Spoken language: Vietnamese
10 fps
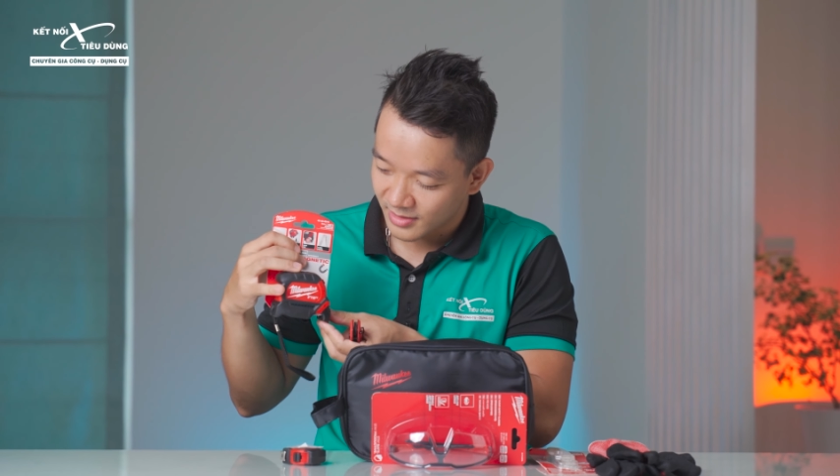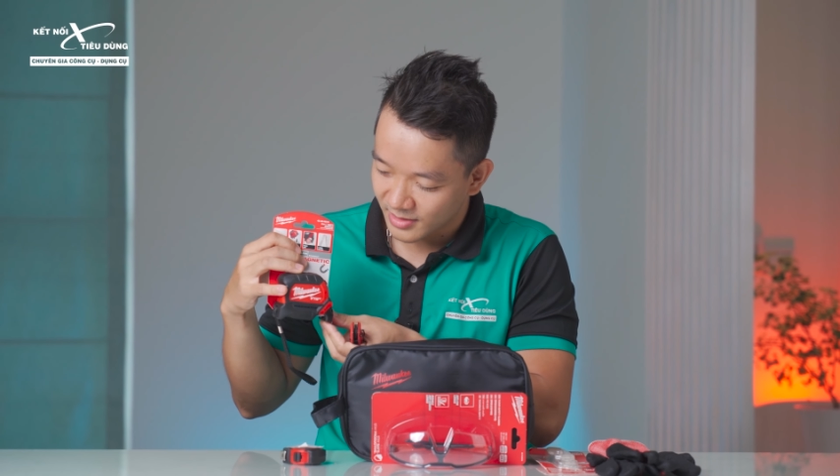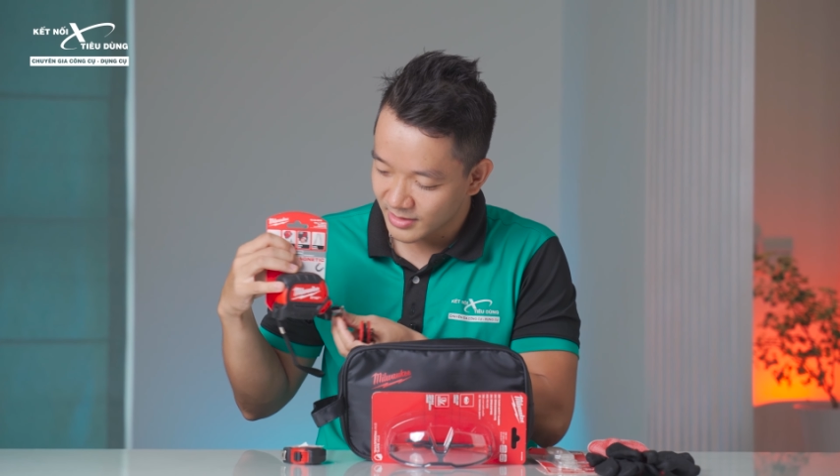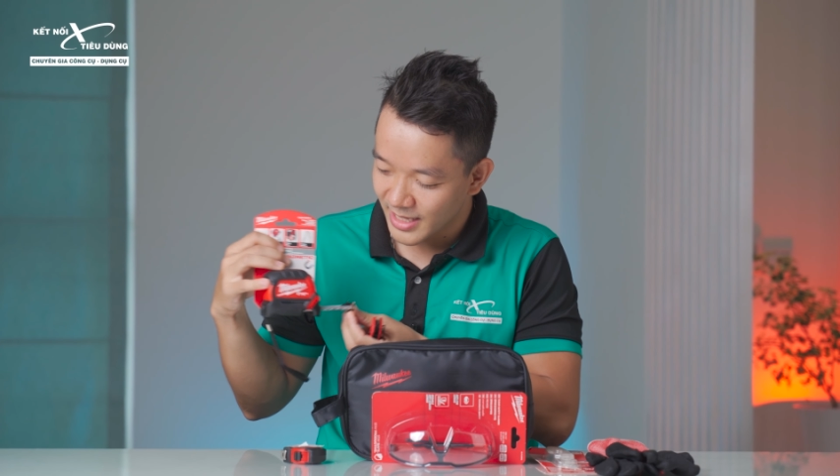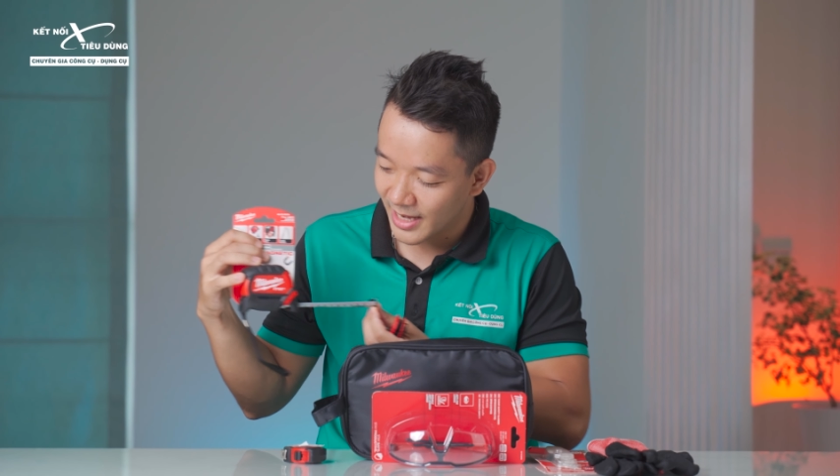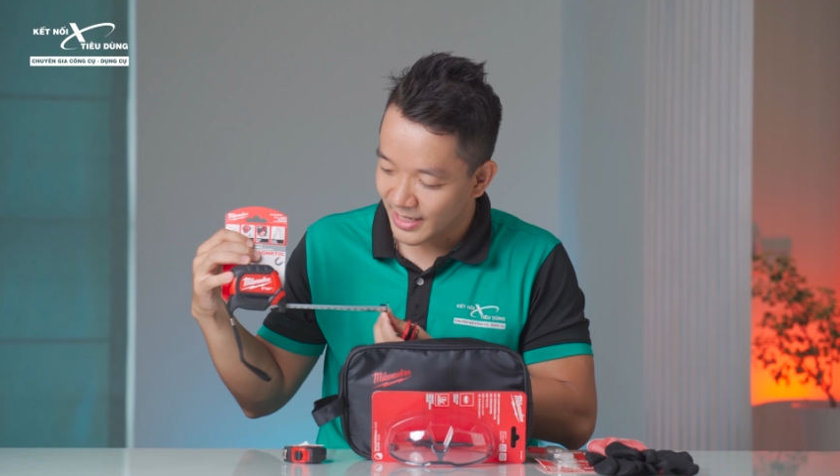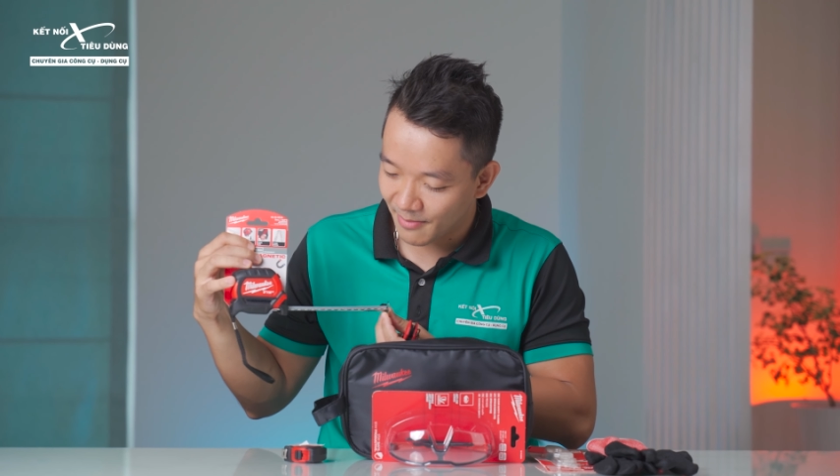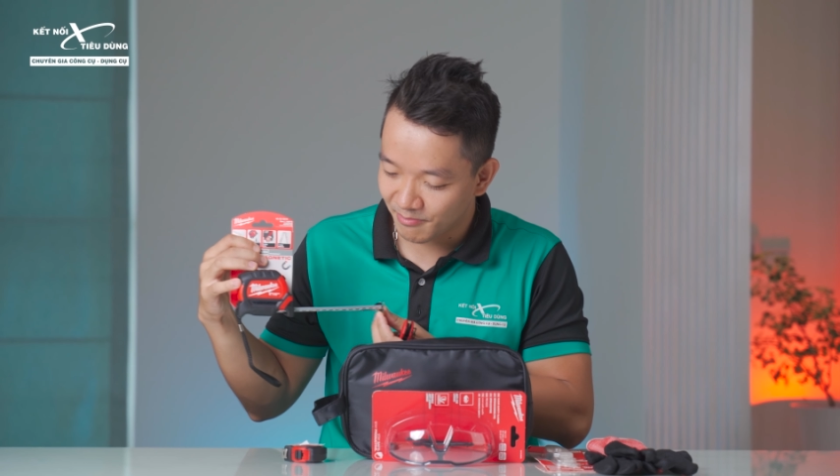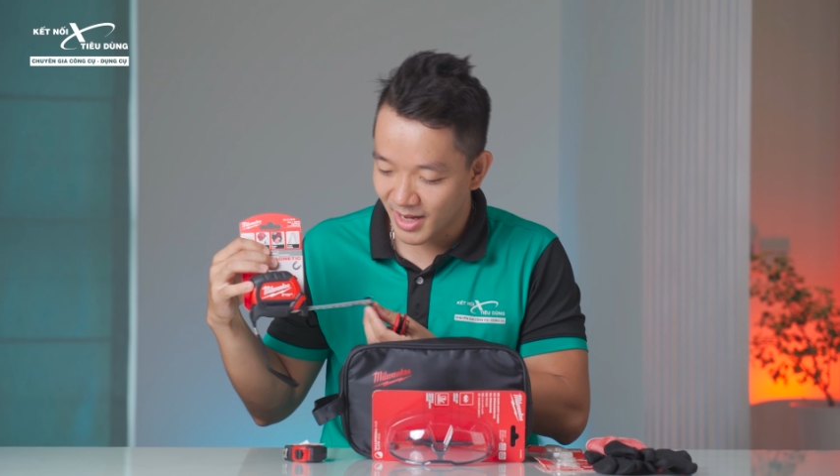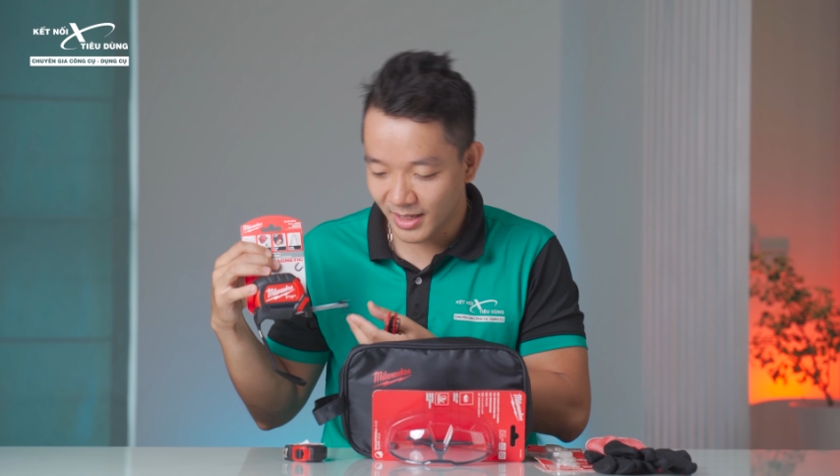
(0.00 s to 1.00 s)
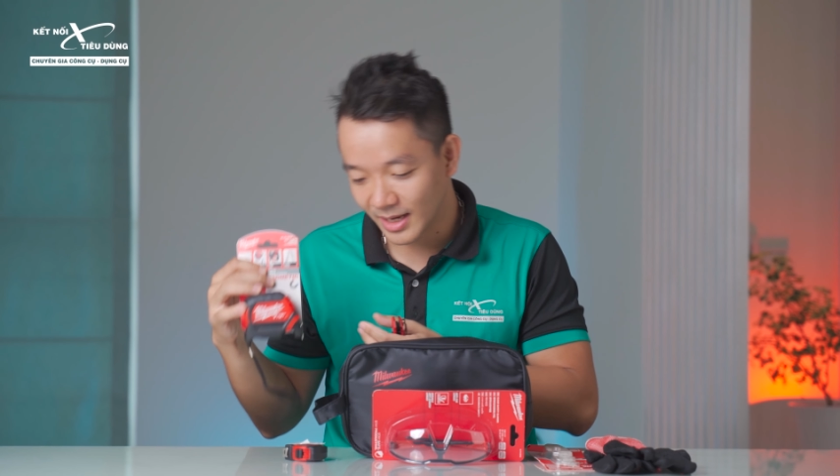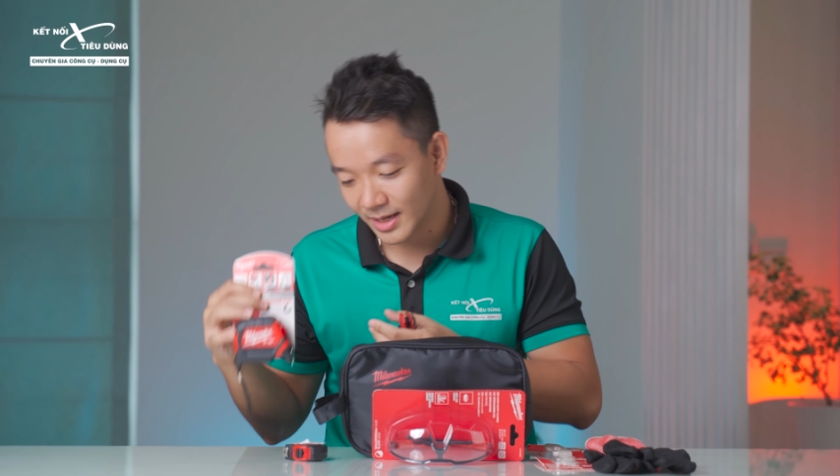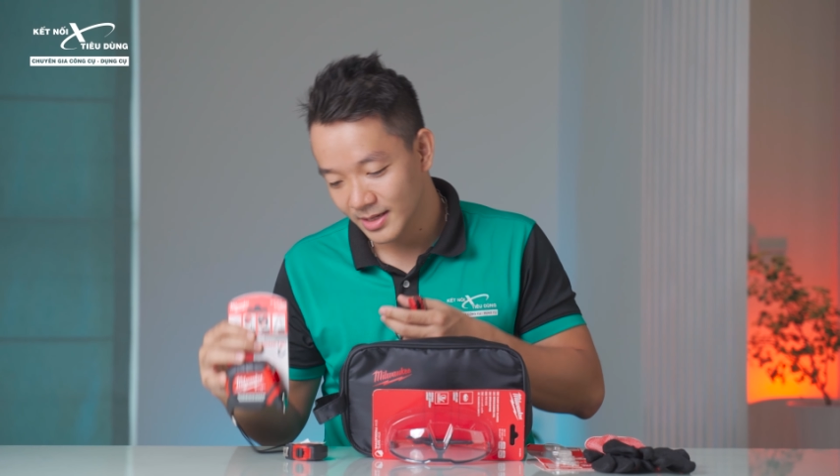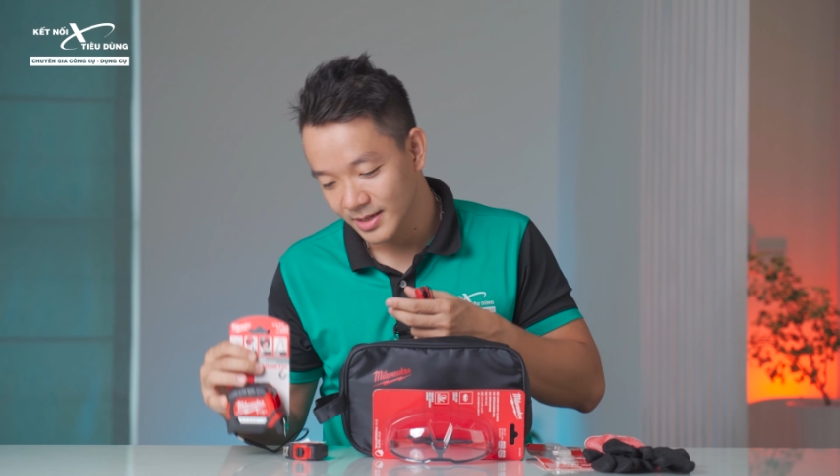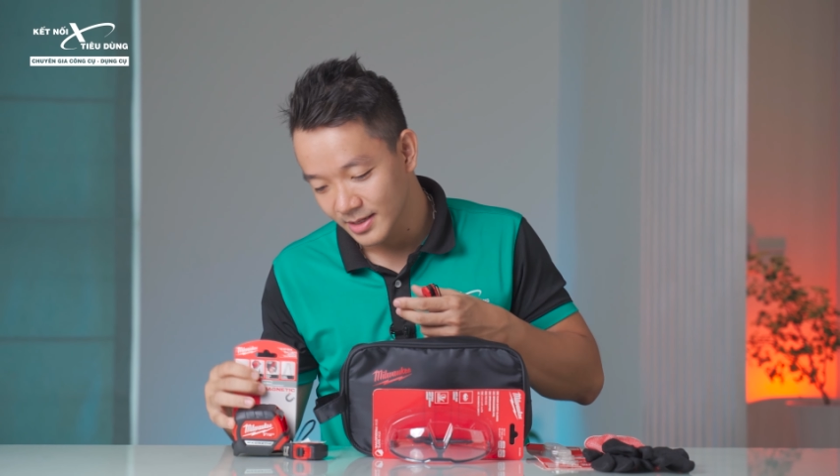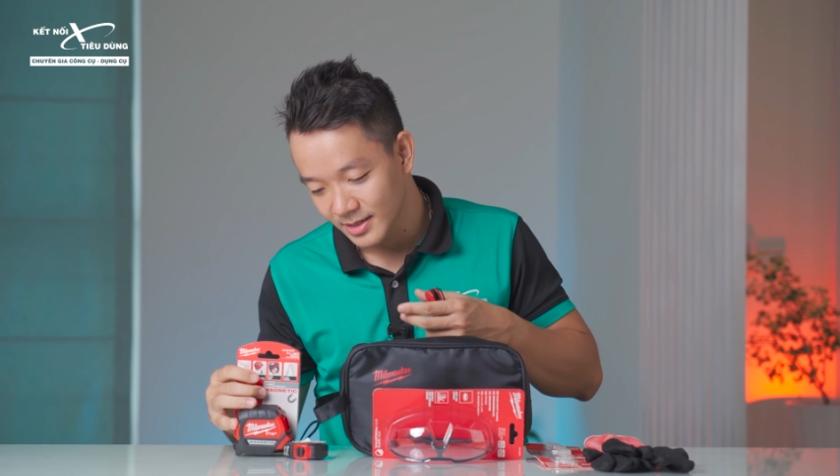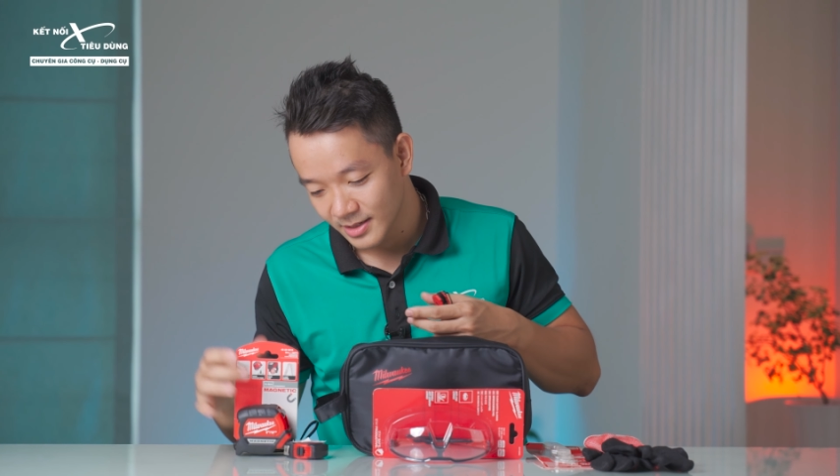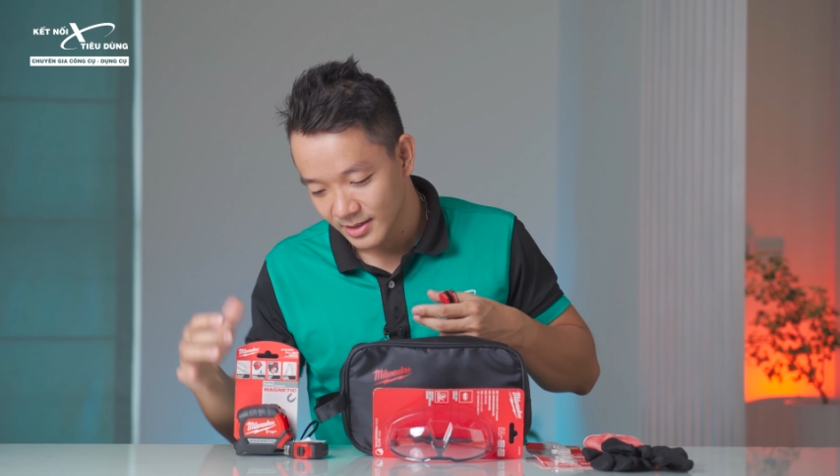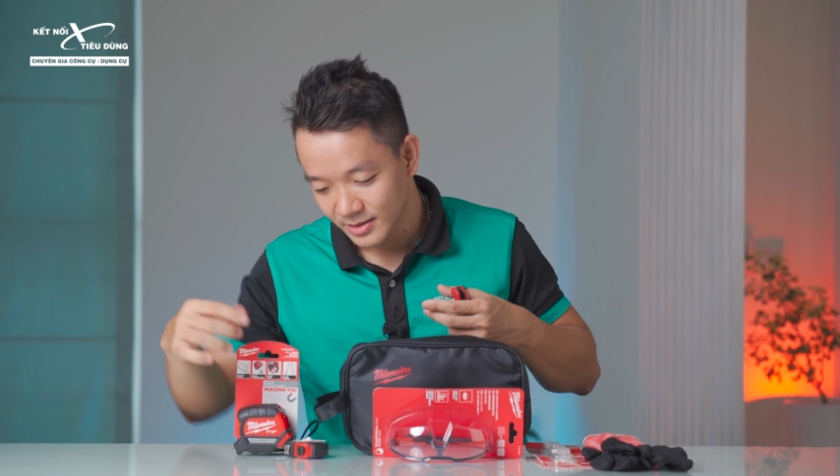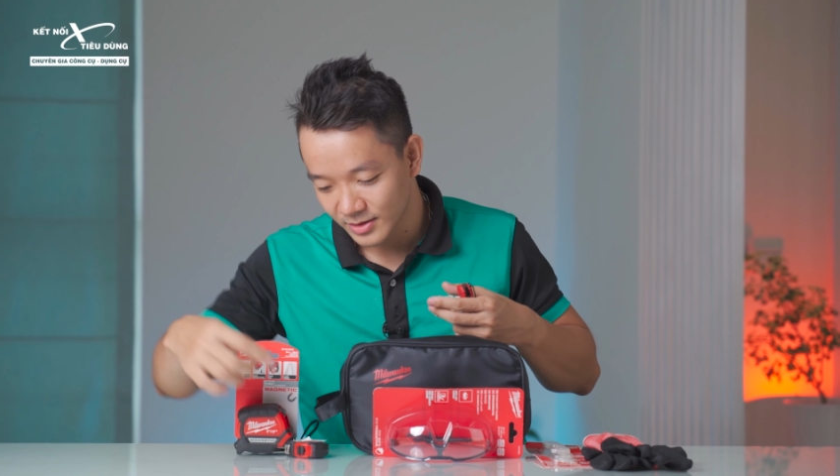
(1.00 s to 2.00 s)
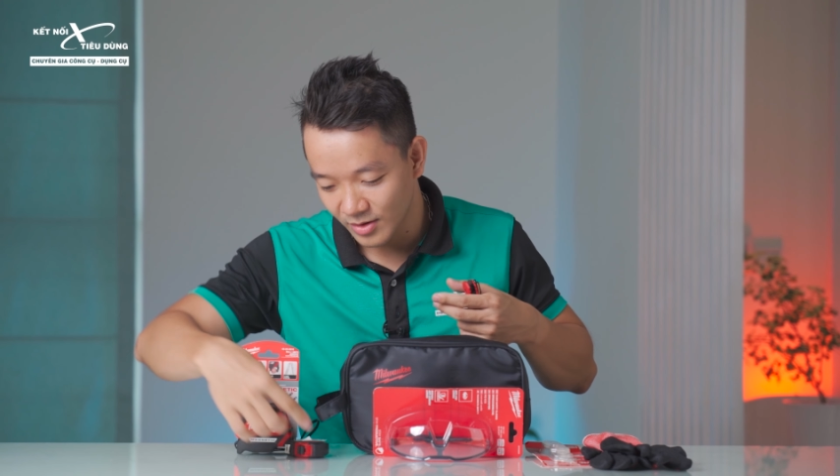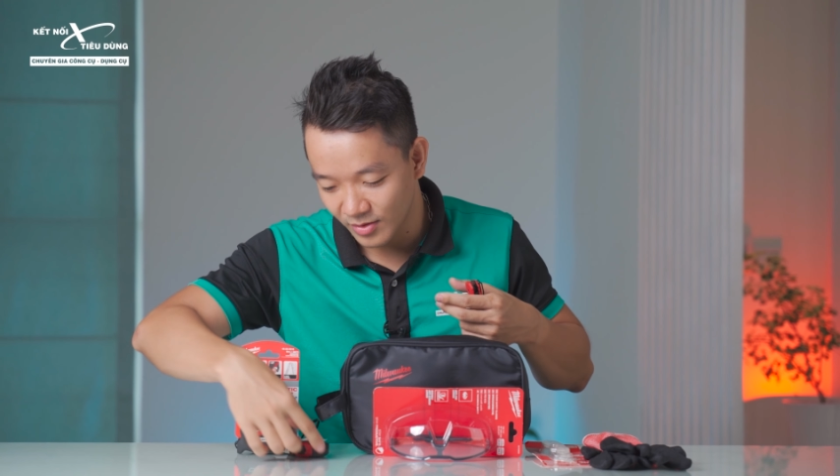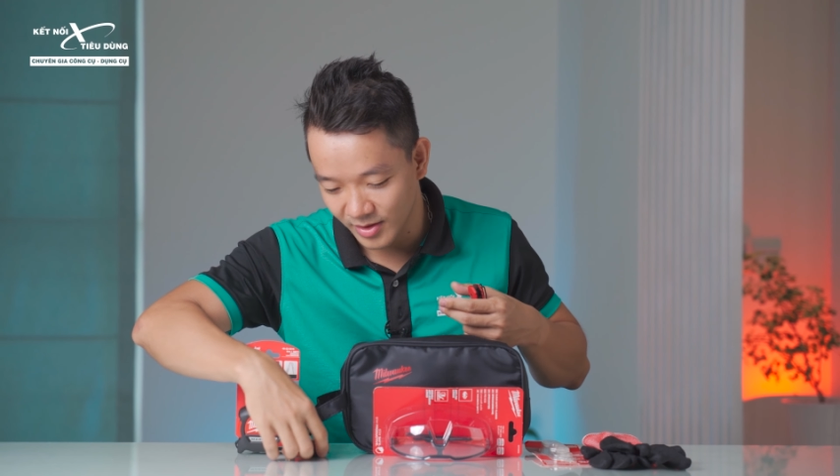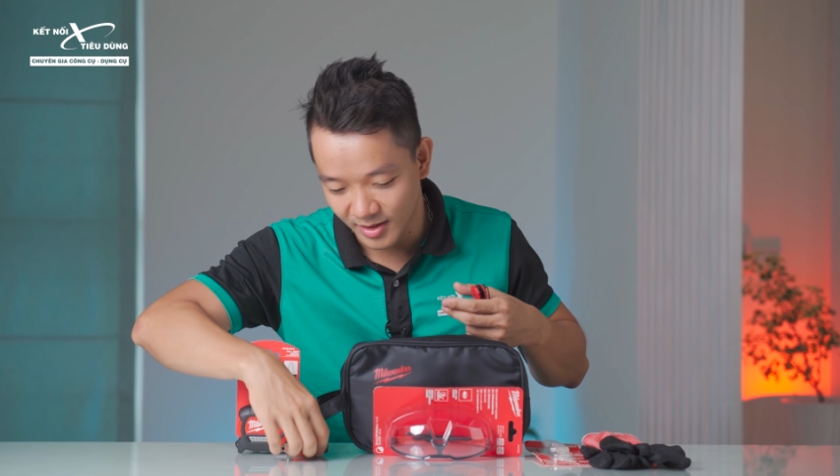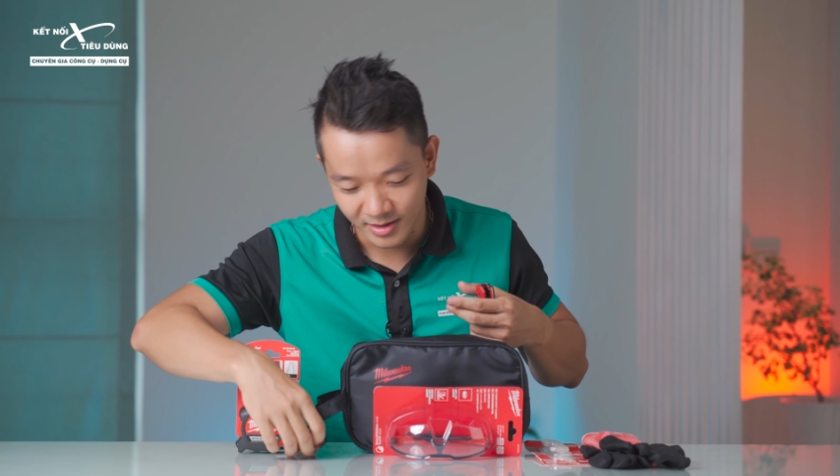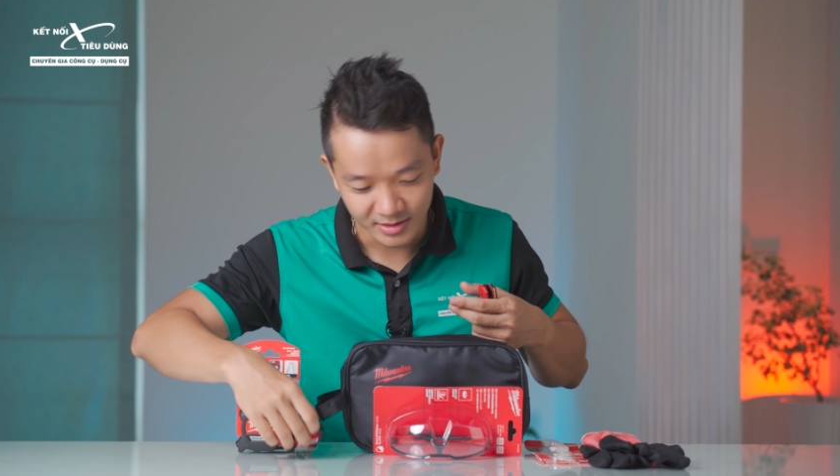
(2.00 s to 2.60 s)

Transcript: Thước dây 5m nè Rồi à,